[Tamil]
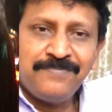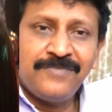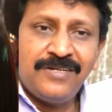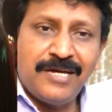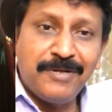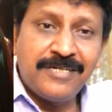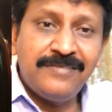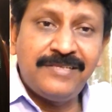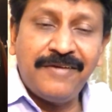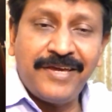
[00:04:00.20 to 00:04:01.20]
இடம்
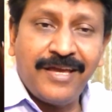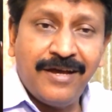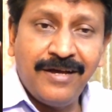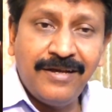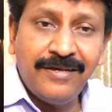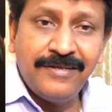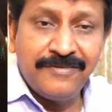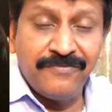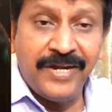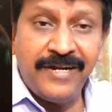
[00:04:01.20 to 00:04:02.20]
நமக்கு தேவையா
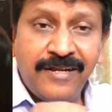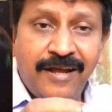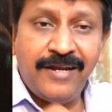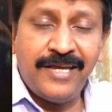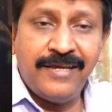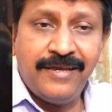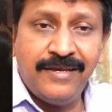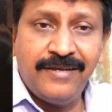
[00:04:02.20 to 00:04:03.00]
வீடுனாலே